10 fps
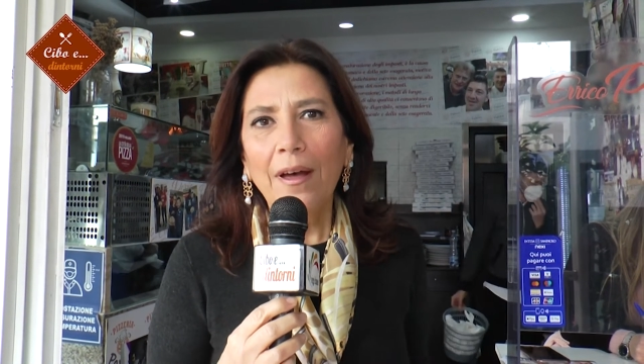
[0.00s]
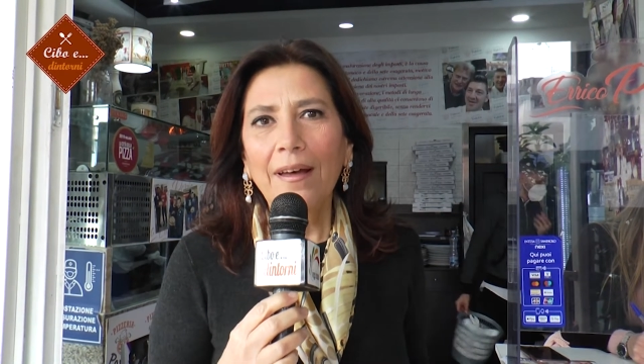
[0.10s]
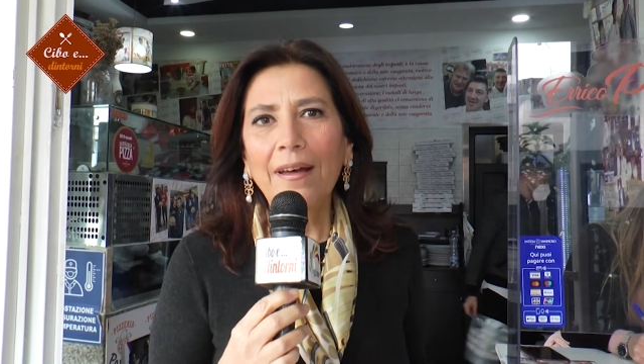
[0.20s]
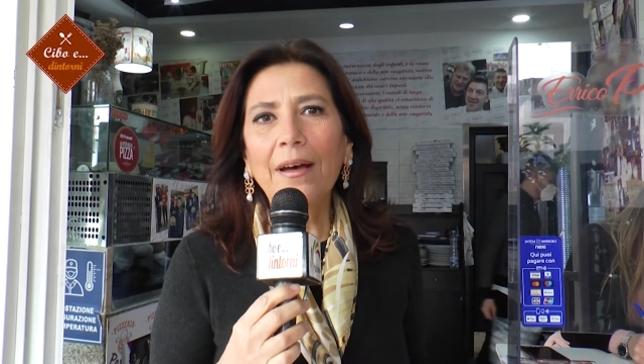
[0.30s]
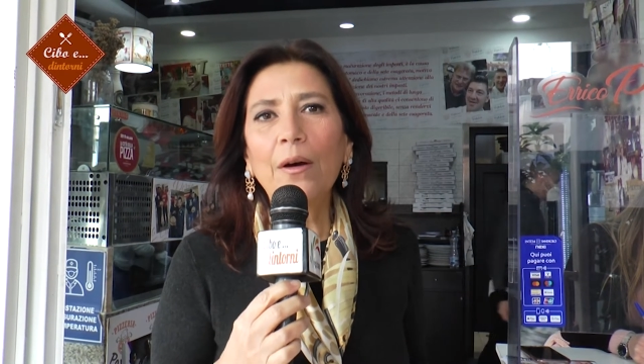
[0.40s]

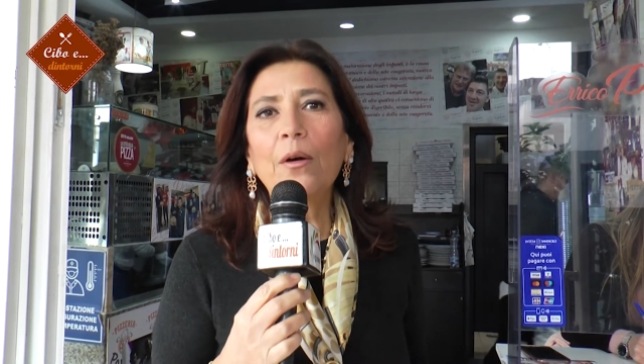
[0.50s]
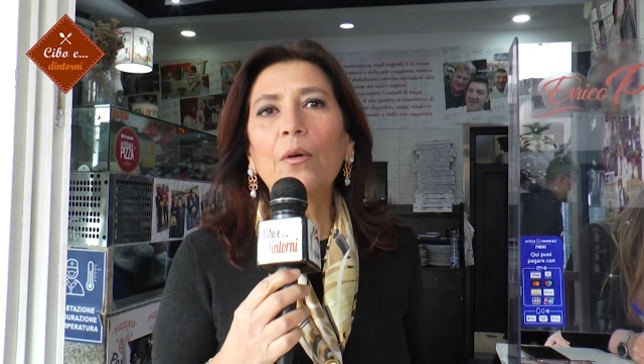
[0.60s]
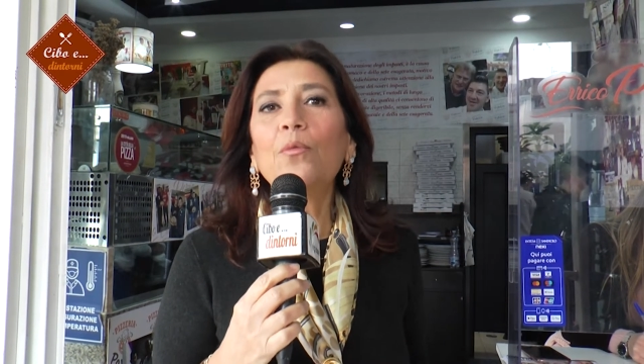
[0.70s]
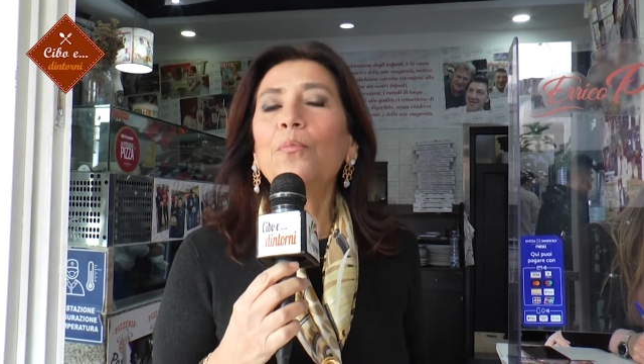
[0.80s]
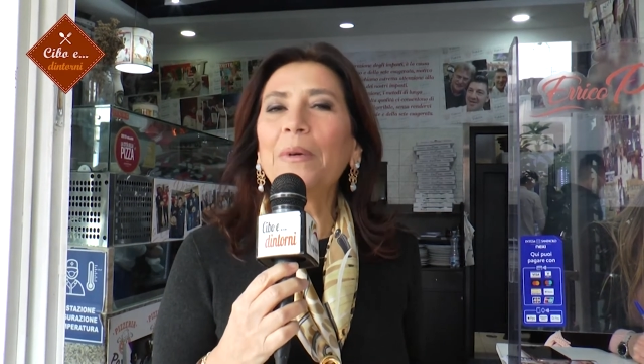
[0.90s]
Eh,
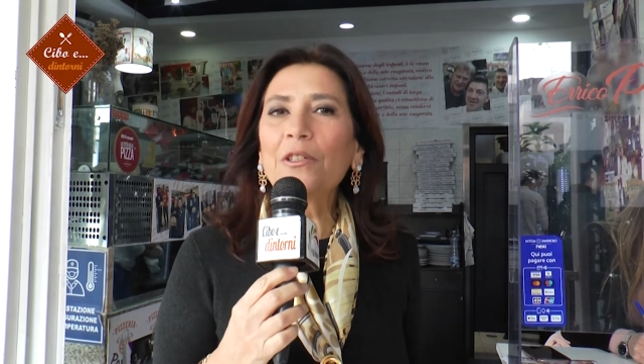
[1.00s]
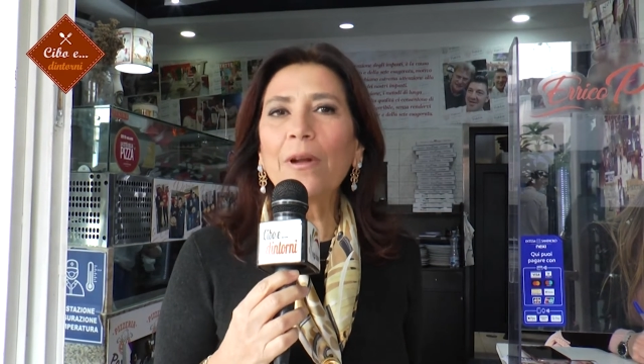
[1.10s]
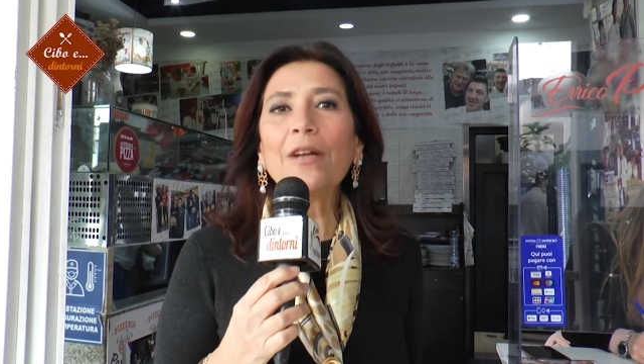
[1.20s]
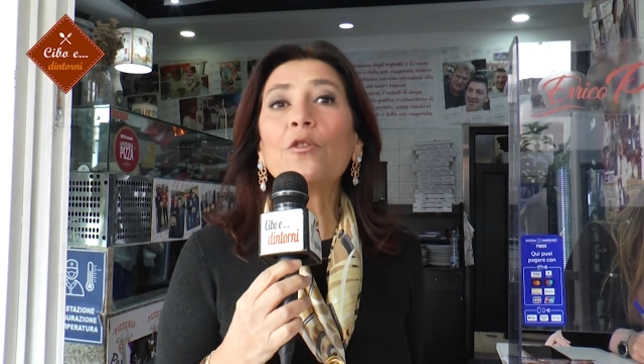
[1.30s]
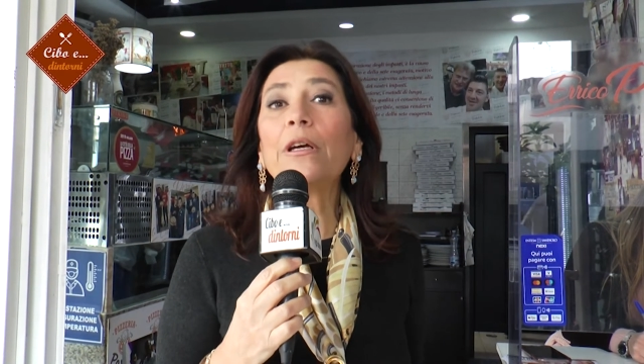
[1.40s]
un
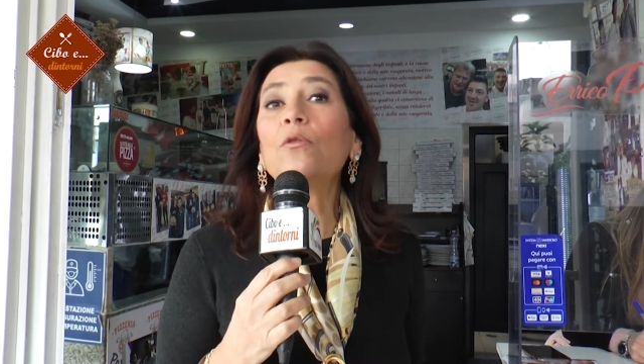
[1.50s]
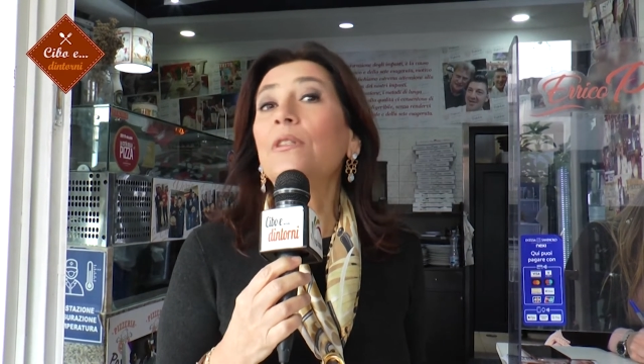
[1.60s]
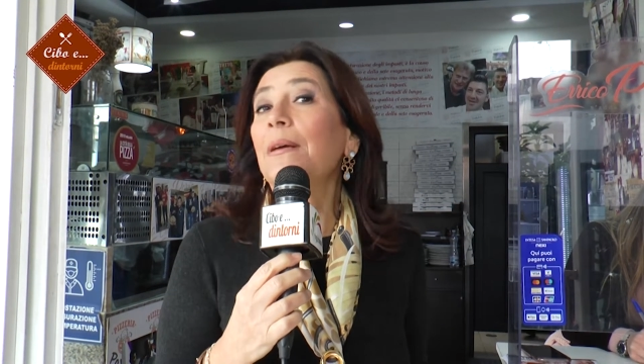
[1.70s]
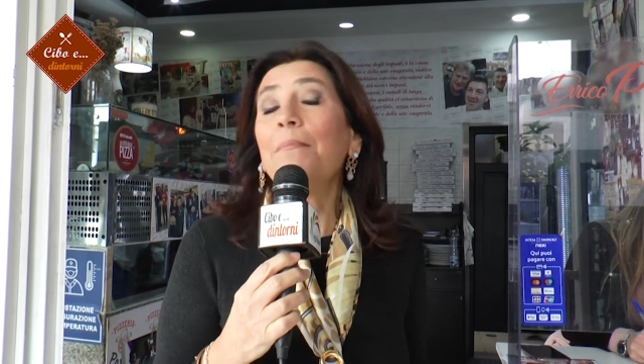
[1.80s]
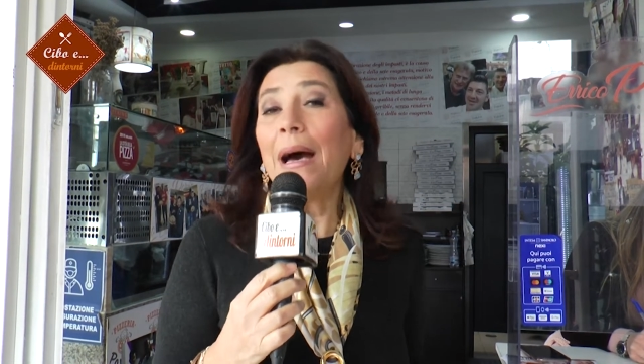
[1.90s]
personaggio che
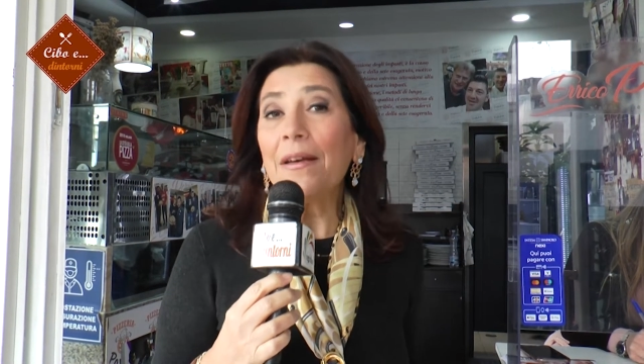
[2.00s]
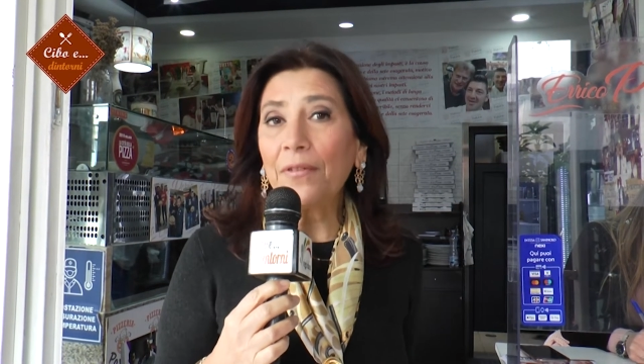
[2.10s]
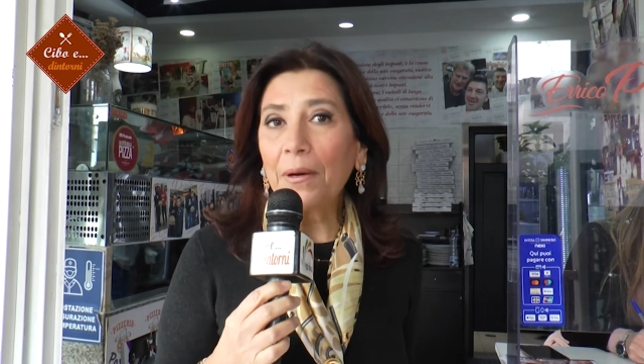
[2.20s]
non si è mai